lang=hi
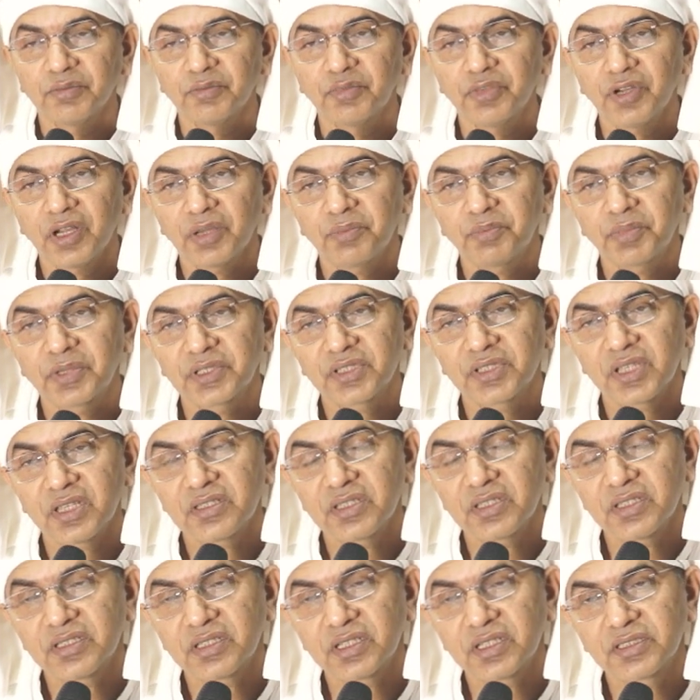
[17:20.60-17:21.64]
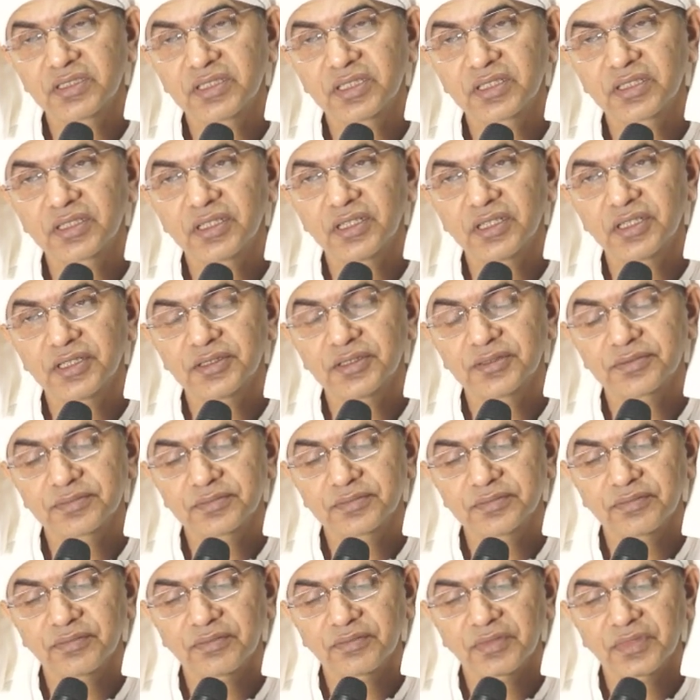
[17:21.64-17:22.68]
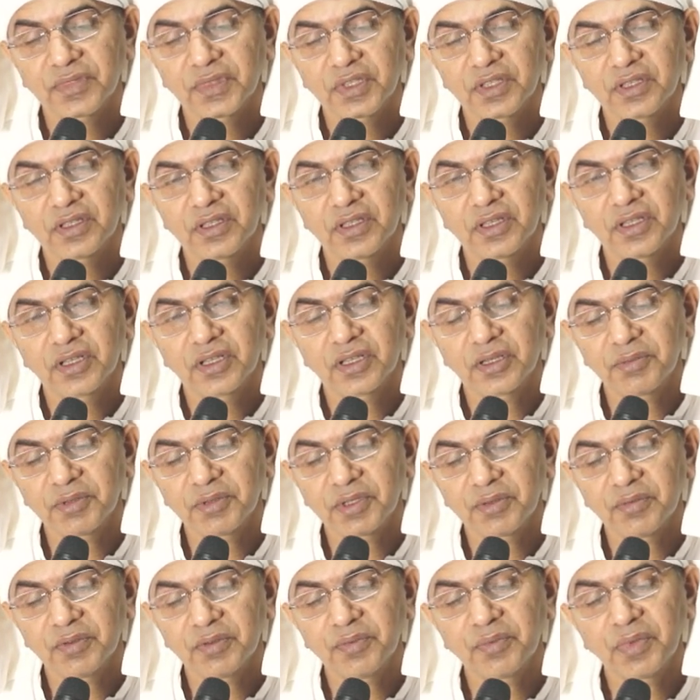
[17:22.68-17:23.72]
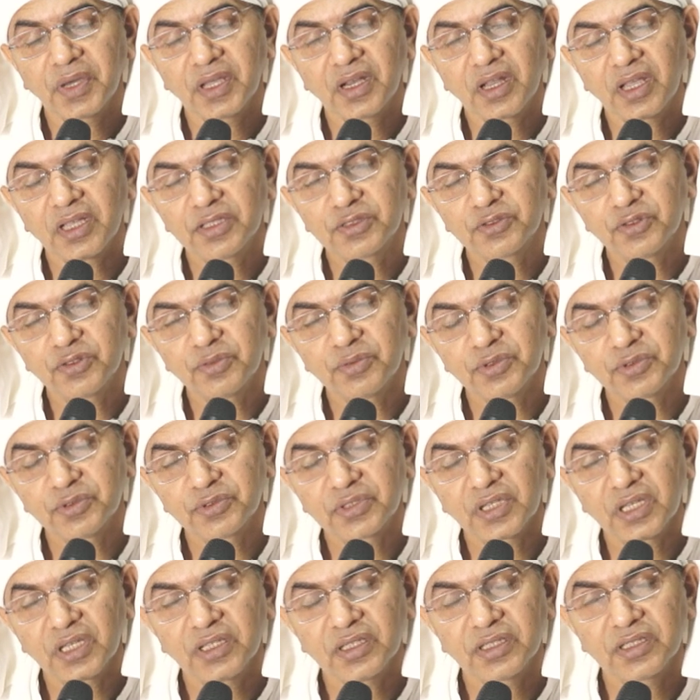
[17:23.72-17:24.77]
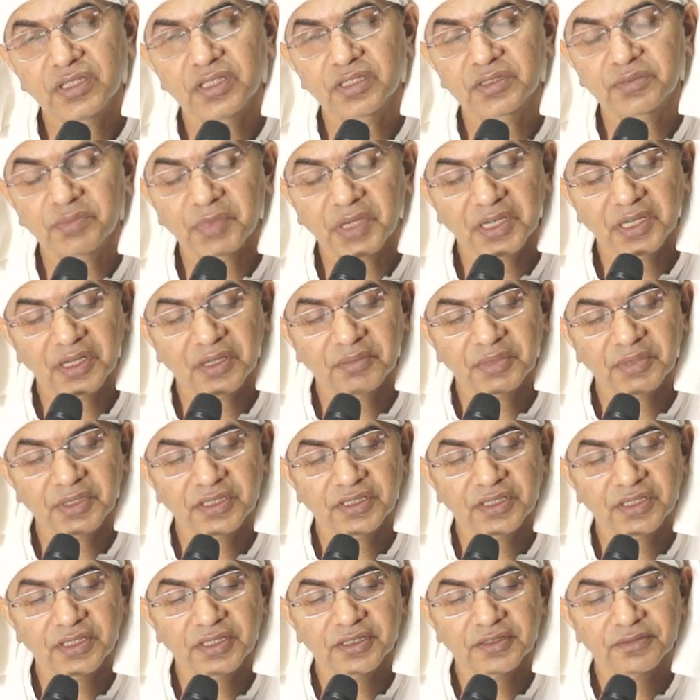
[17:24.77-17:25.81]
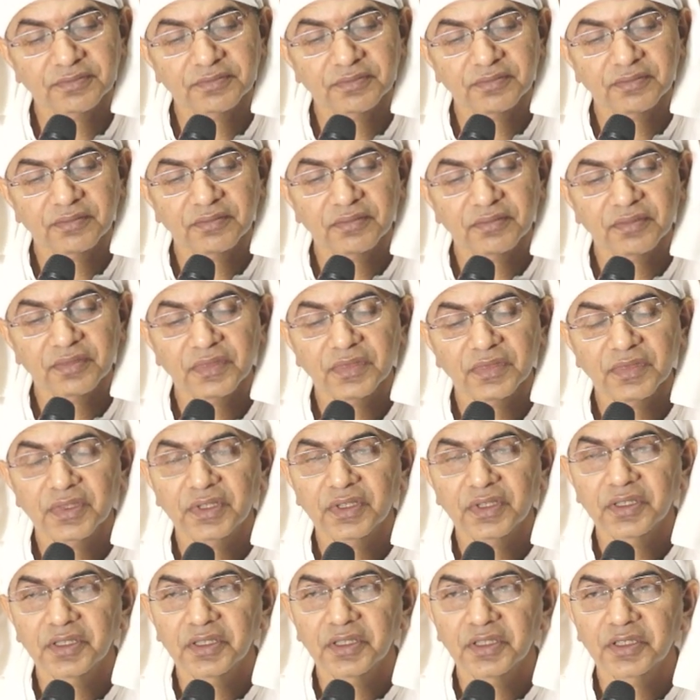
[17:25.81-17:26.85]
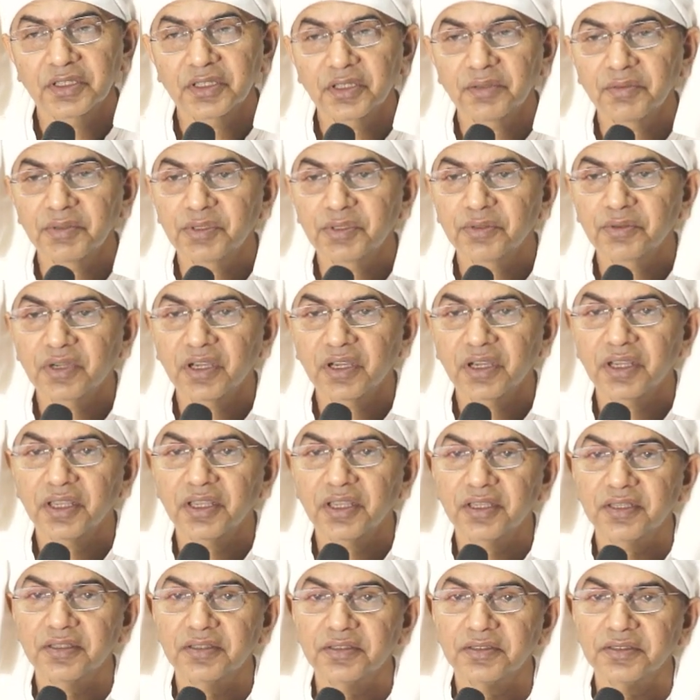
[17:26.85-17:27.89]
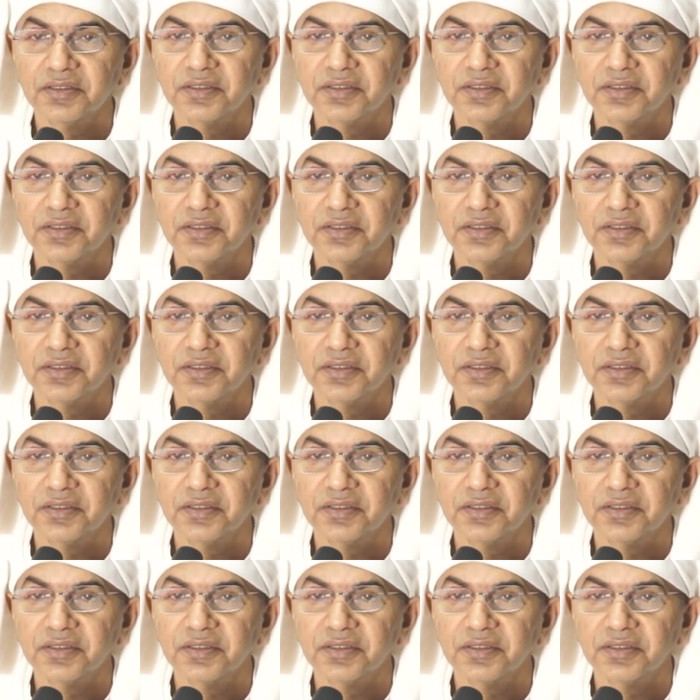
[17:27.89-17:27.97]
पूरा प्रशासन चल सकता है कभी कभी महाराज को भी उसका निर्देश मानना पड़ता है तभी तो कहा है